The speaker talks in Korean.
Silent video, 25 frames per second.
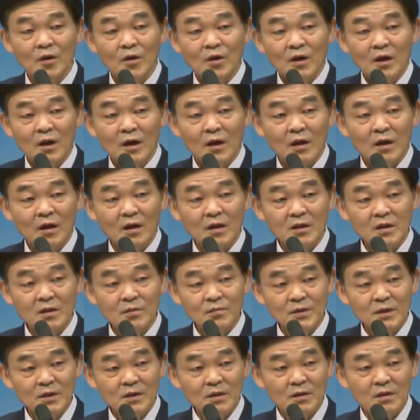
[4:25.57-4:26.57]

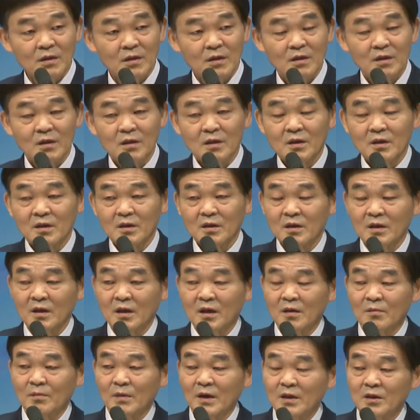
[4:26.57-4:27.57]
하나님이
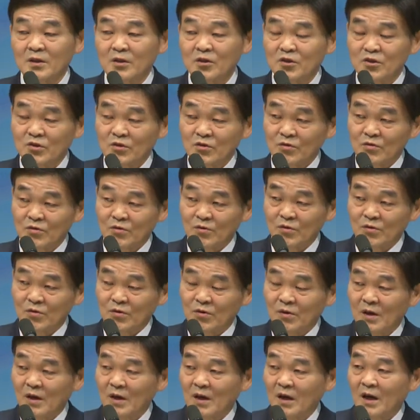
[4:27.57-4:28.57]
인간을
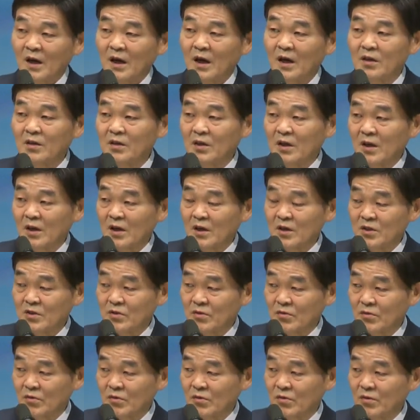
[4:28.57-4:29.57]
만드시고
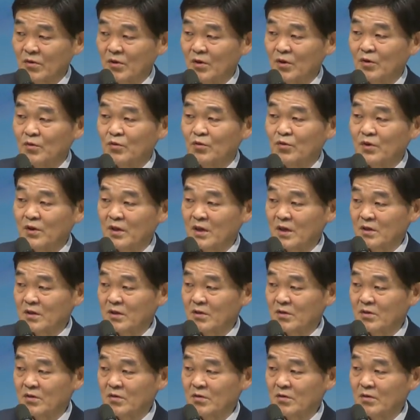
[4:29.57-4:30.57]
한탄하시고
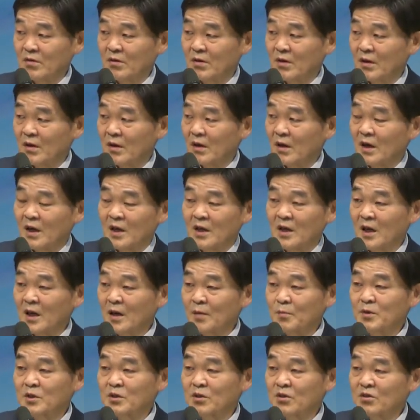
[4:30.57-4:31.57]
후회하셨어? 아니
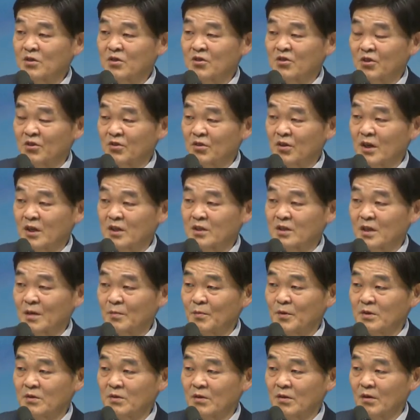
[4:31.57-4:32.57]
하나님 전지
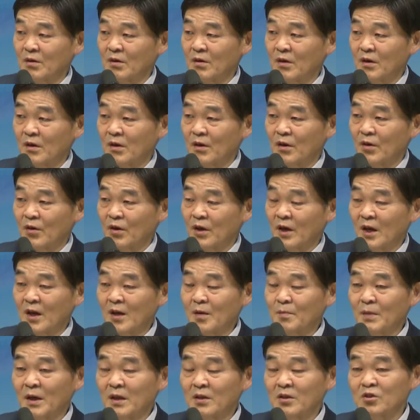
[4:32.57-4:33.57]
전능하시다면서
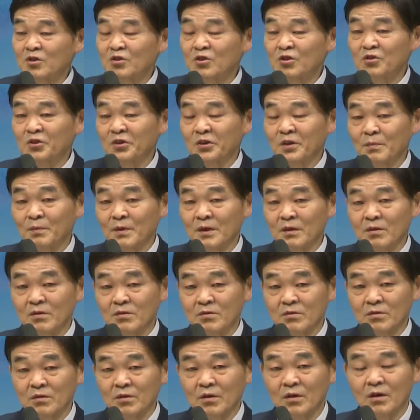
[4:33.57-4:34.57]
하나님 만드시 그렇게
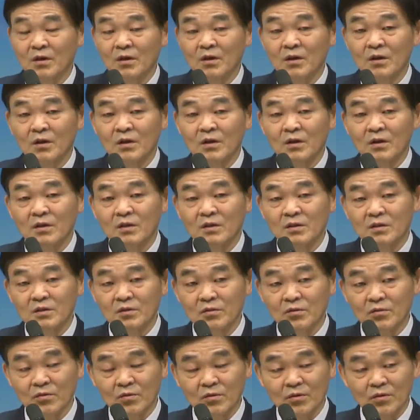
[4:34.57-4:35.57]
만들었어?
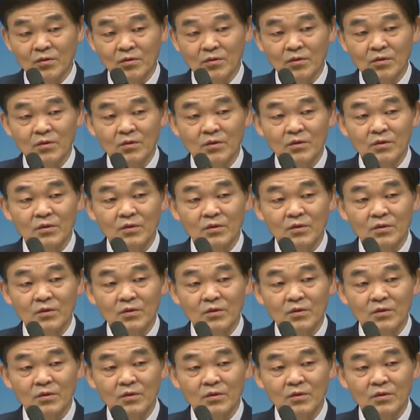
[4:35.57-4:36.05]
그리고